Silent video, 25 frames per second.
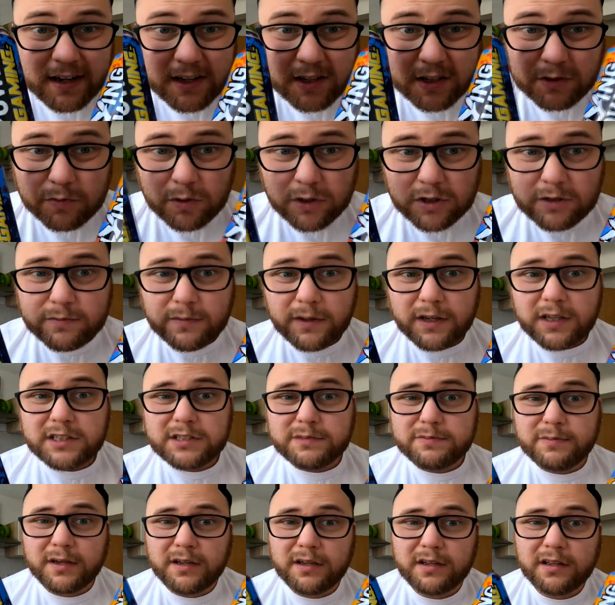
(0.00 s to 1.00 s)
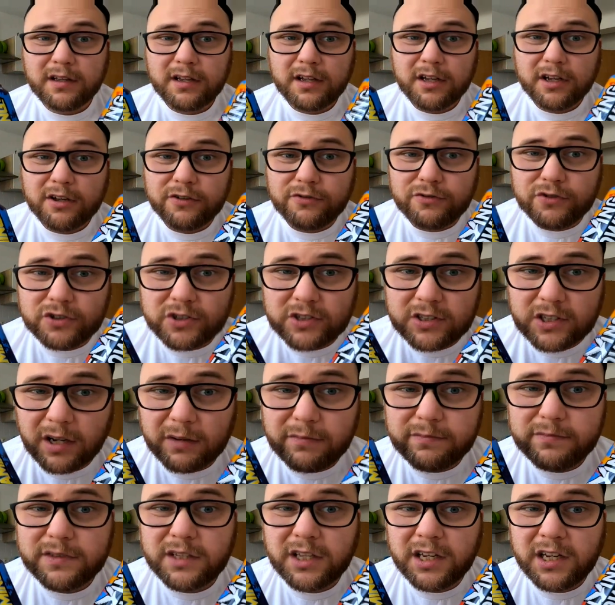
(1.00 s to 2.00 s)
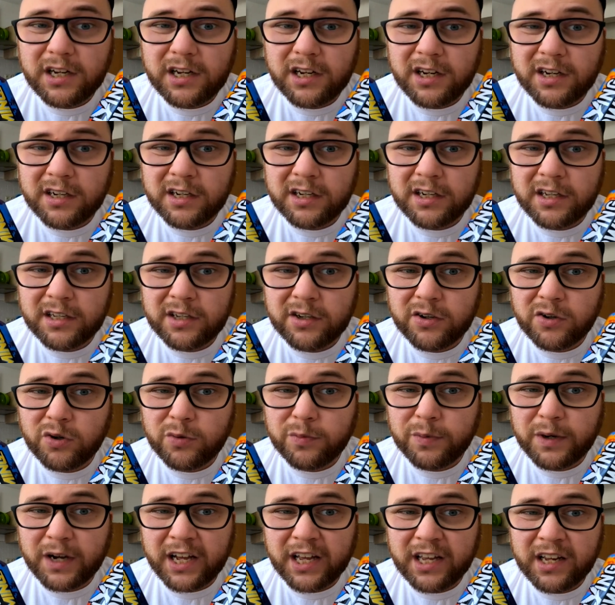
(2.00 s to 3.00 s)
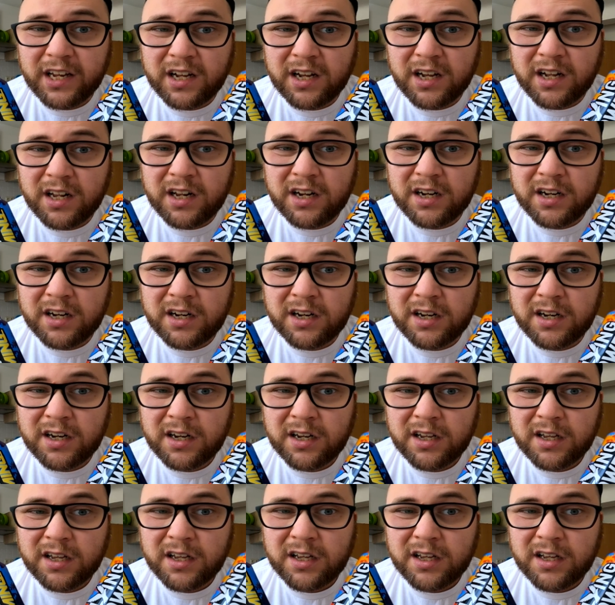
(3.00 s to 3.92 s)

Das müssen wir jetzt mal fürs Thumbnail auch wieder hier oben reinhalten.